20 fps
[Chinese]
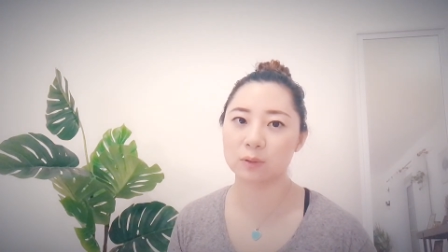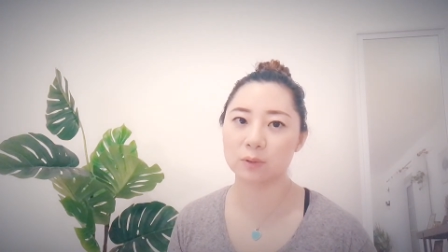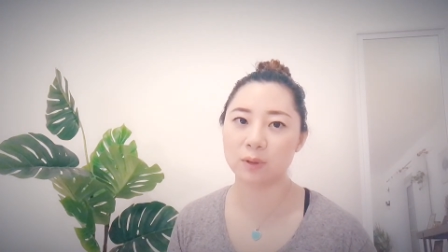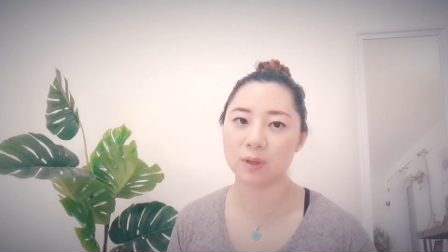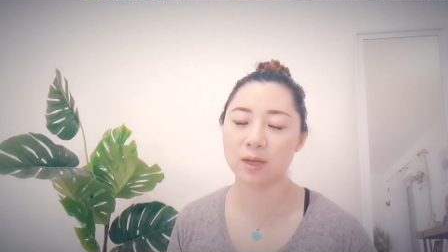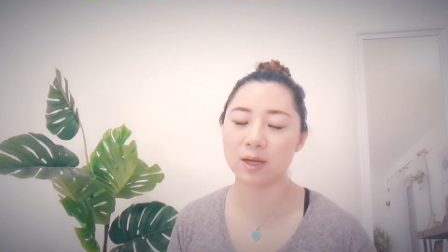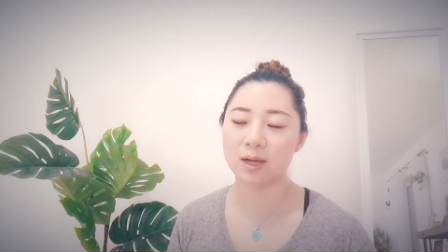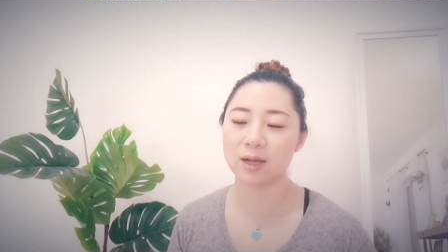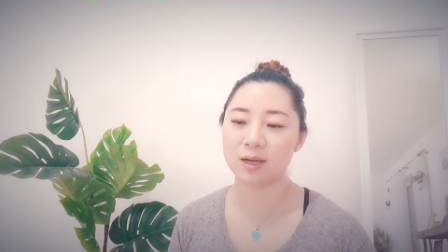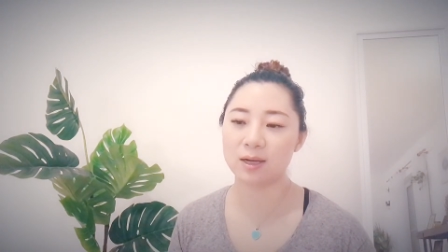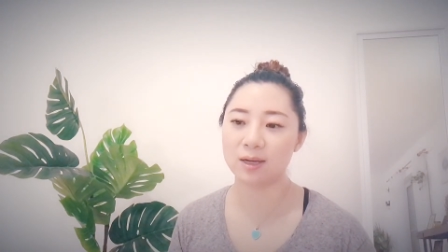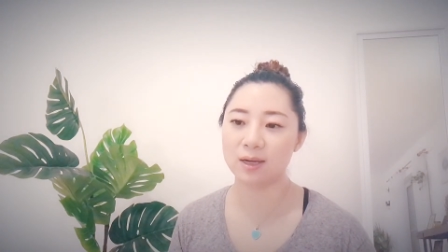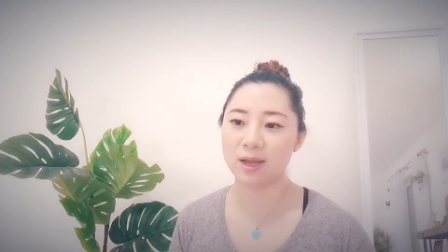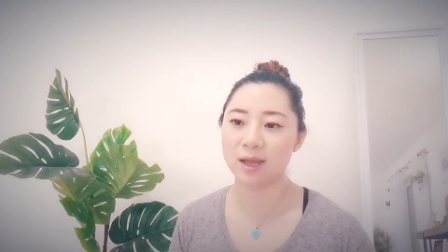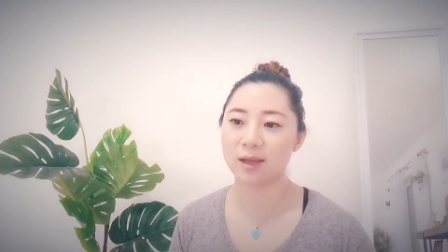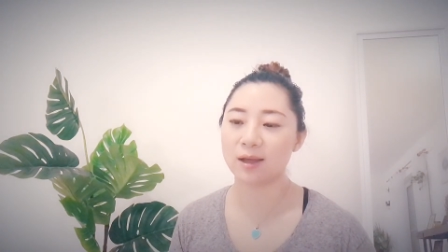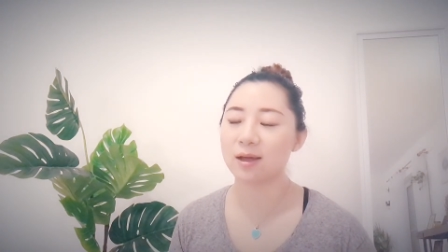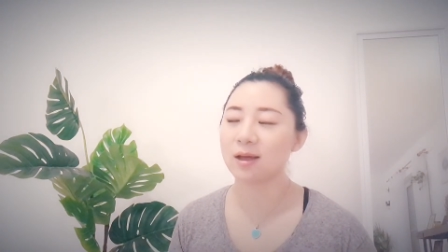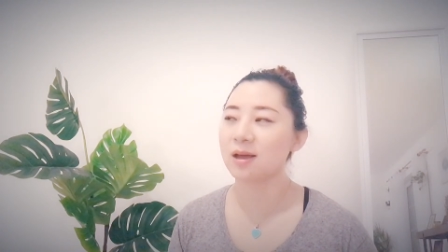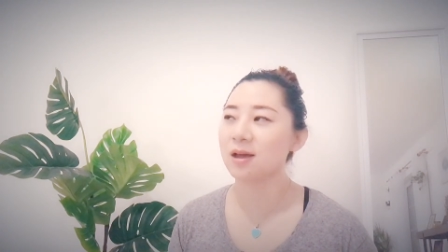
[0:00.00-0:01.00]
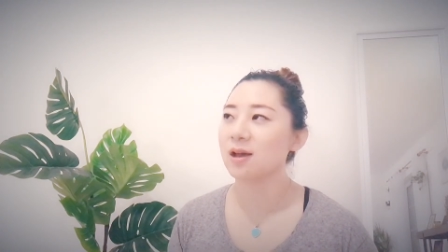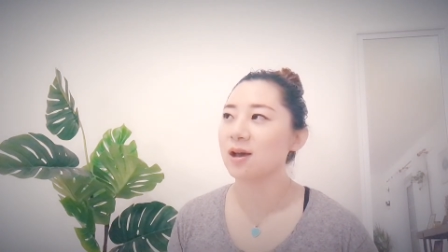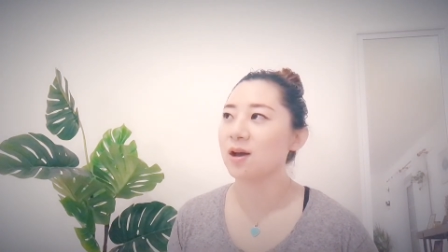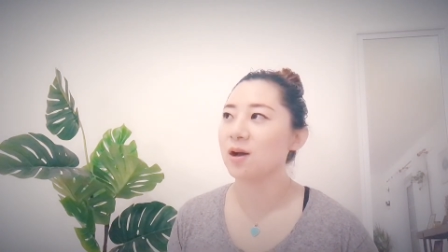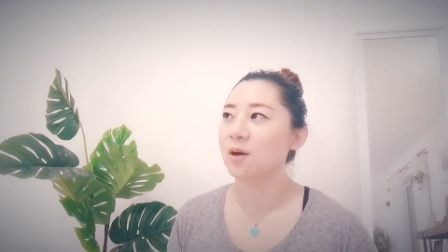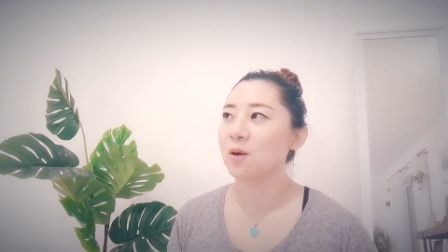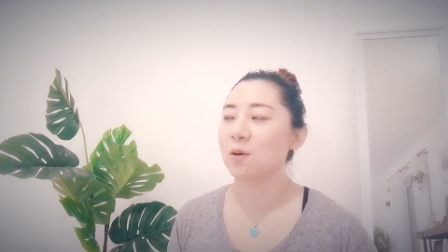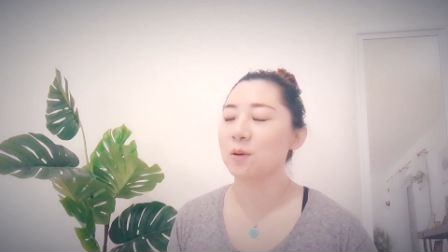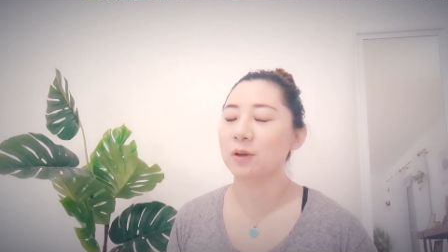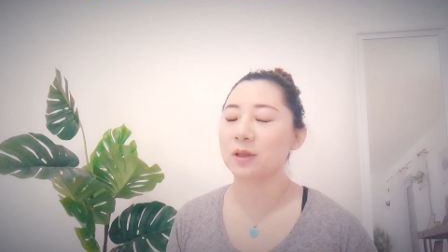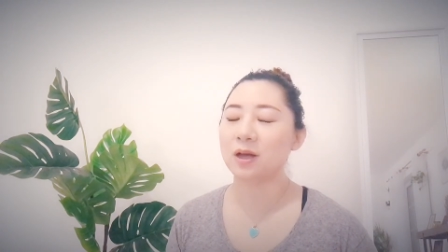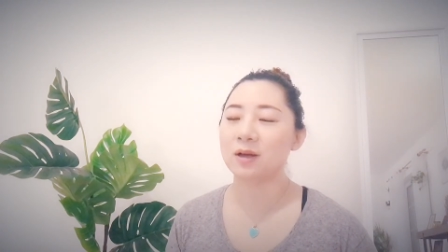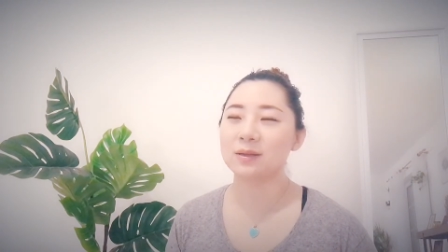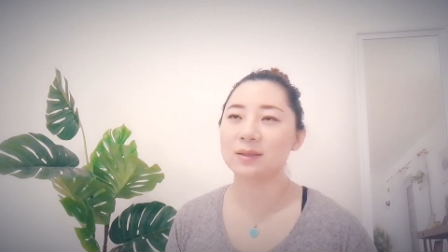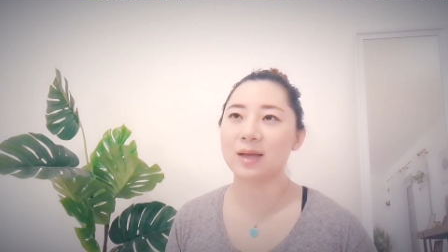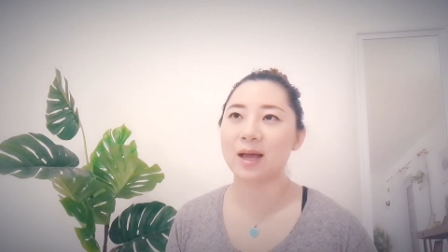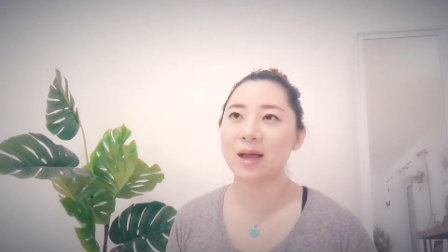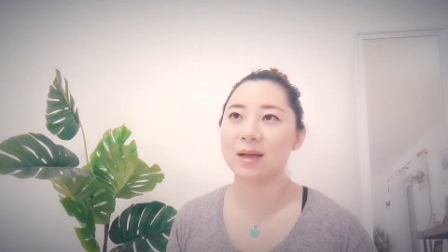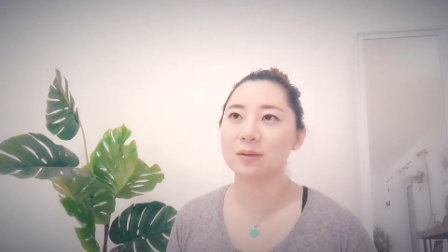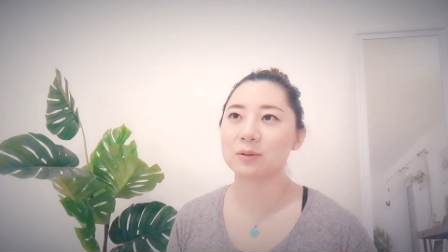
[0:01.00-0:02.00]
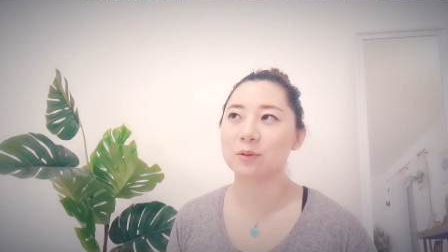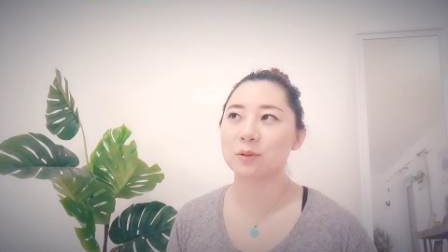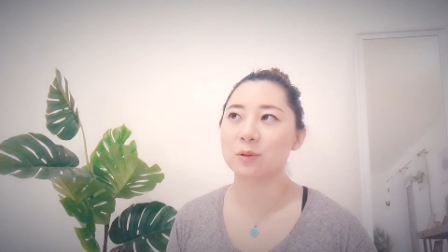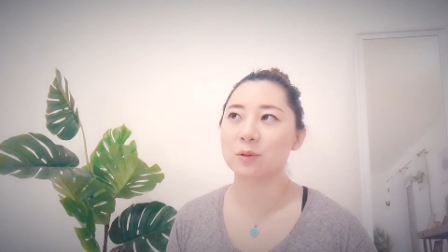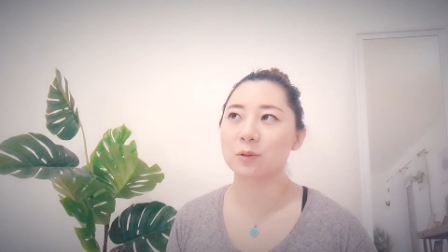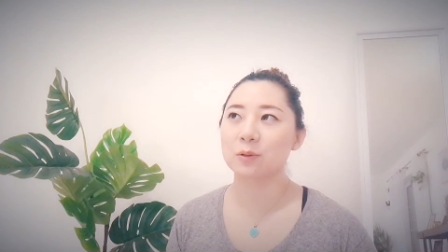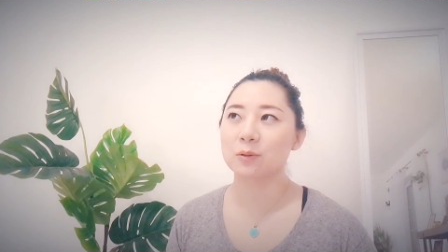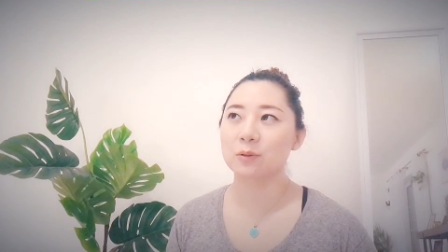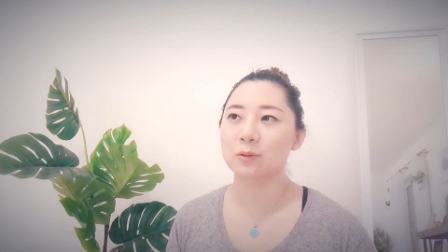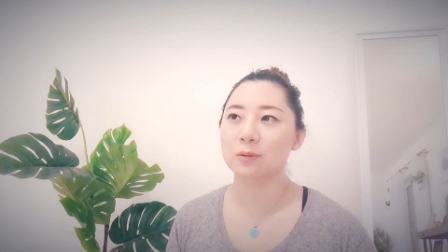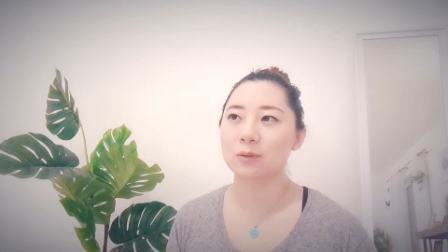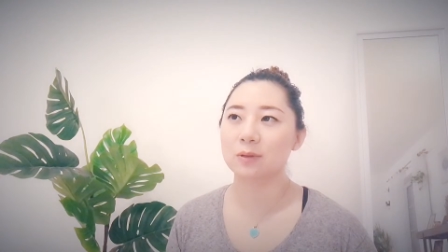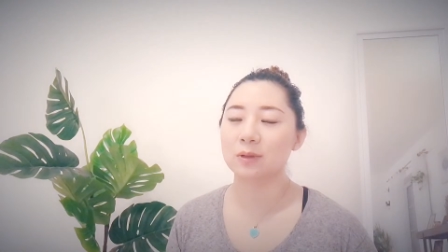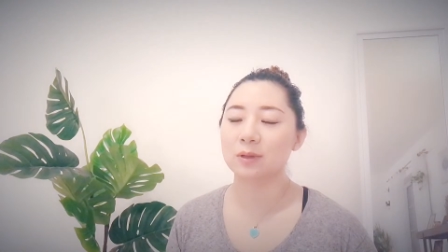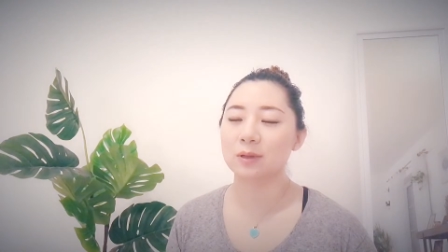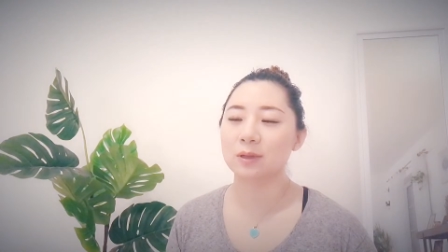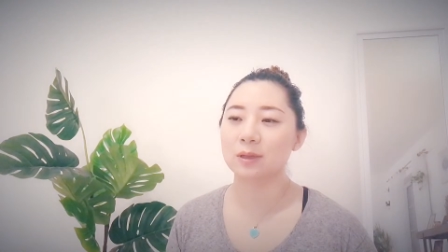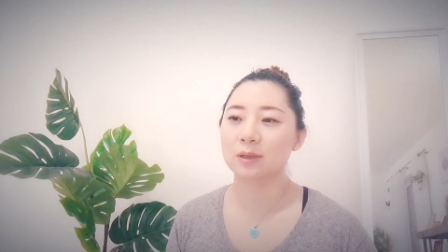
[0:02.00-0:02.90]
所以很累。我回到家就。